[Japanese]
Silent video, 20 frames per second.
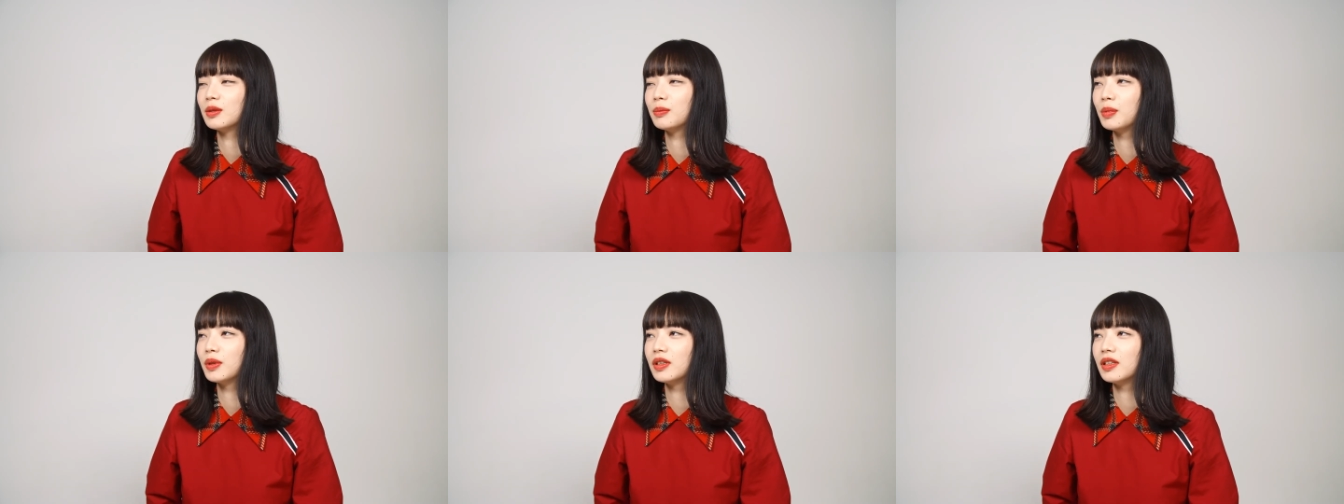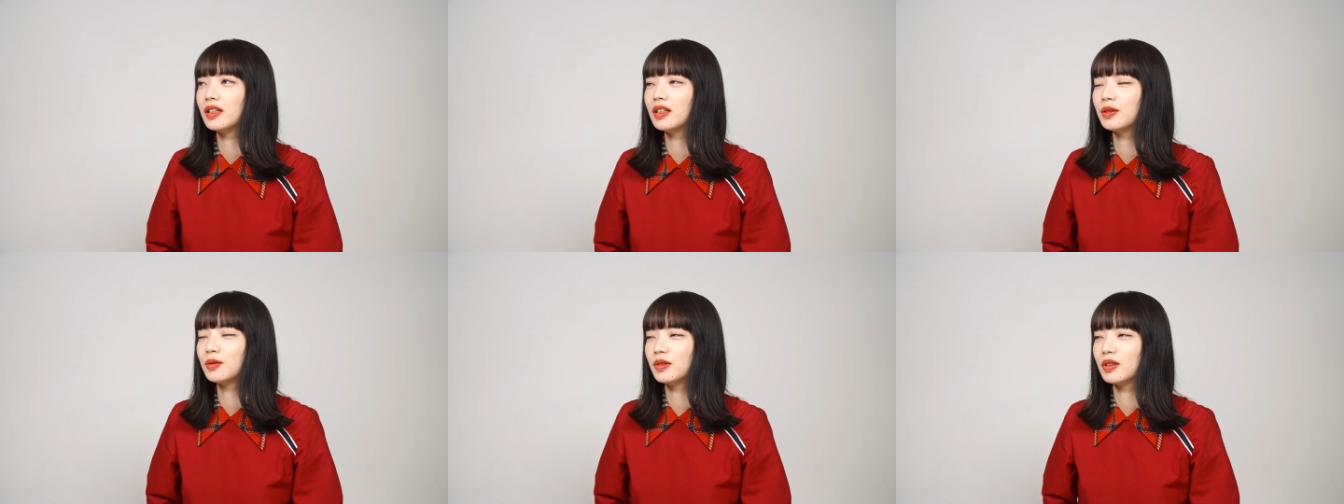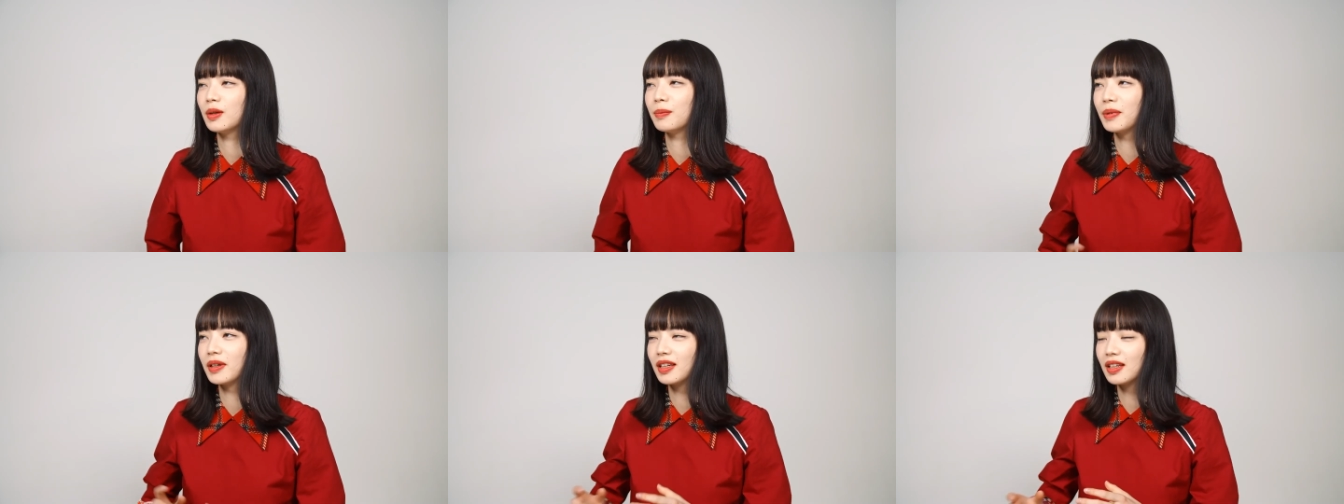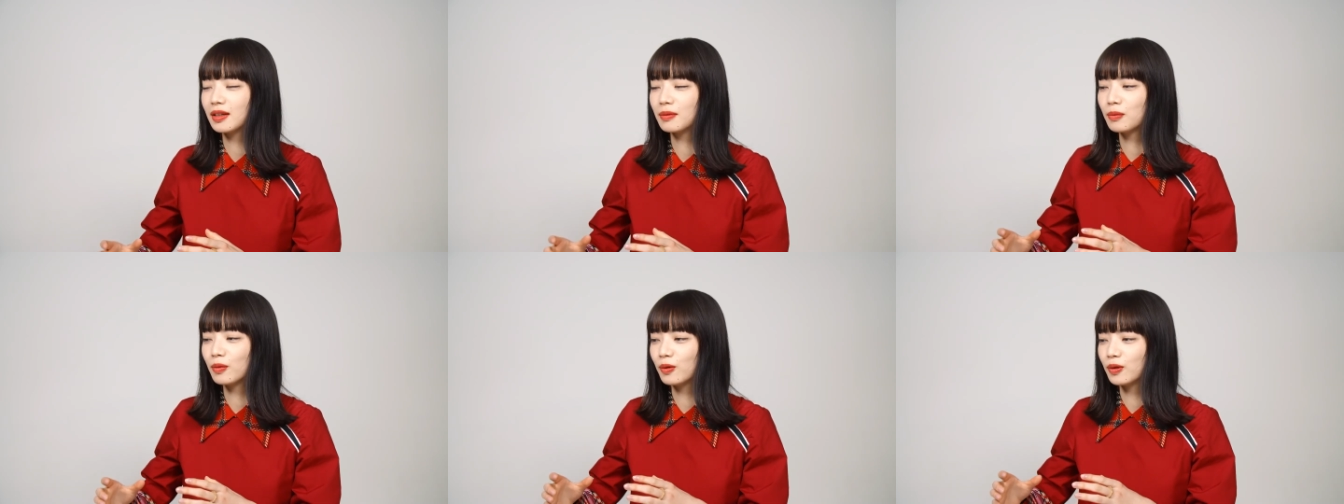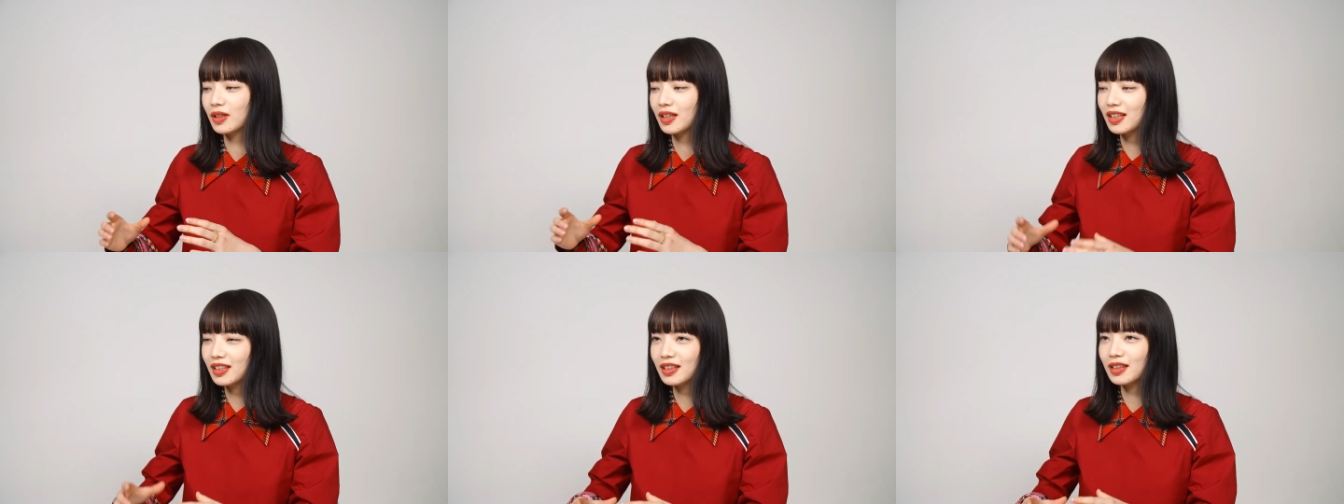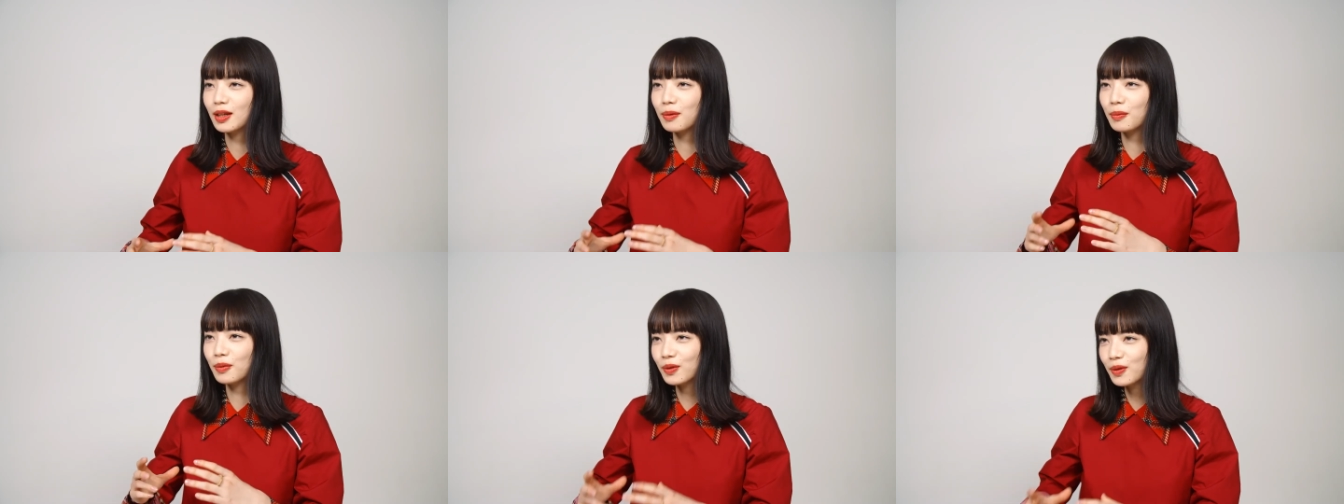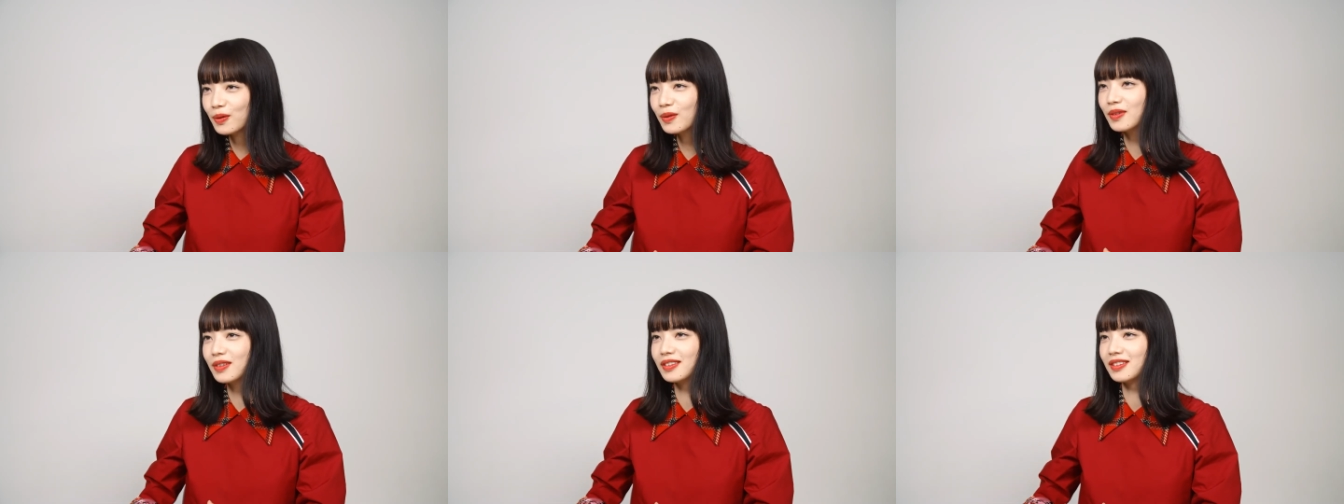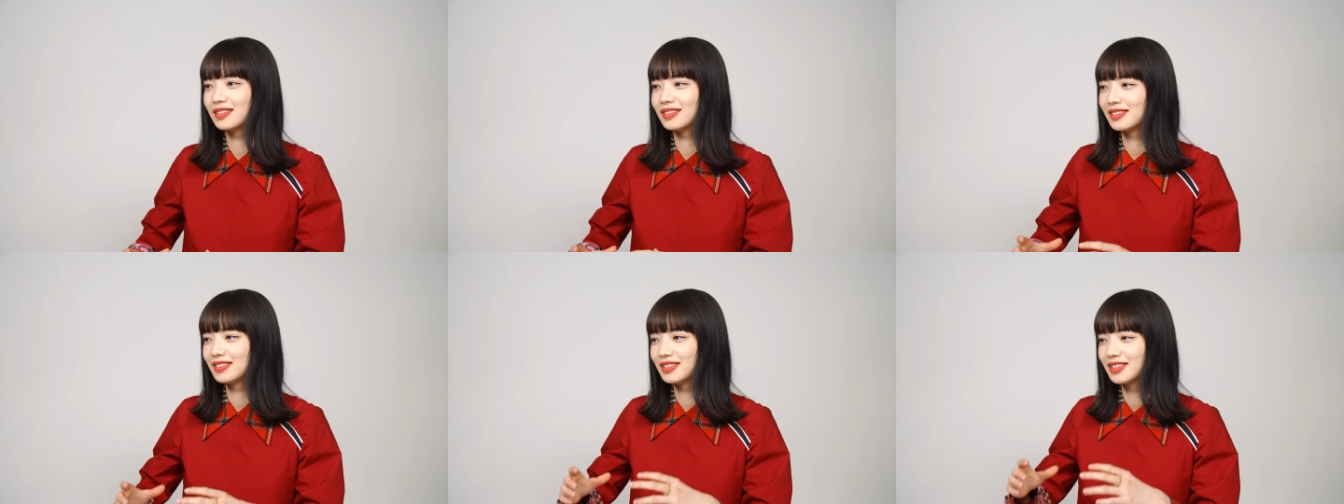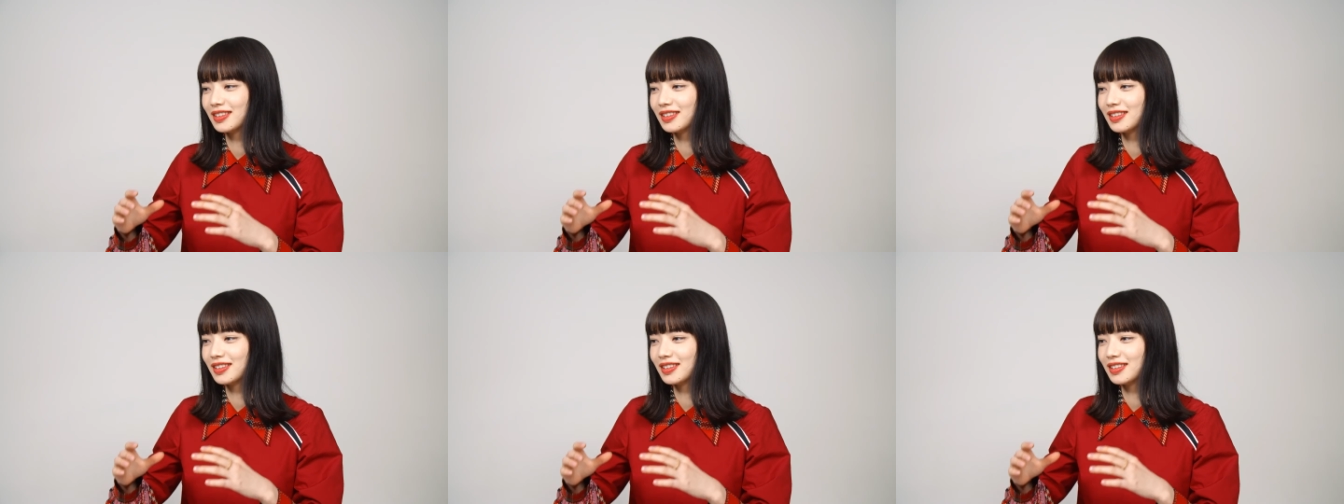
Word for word: ぱりないのでやっぱりもう切ったものを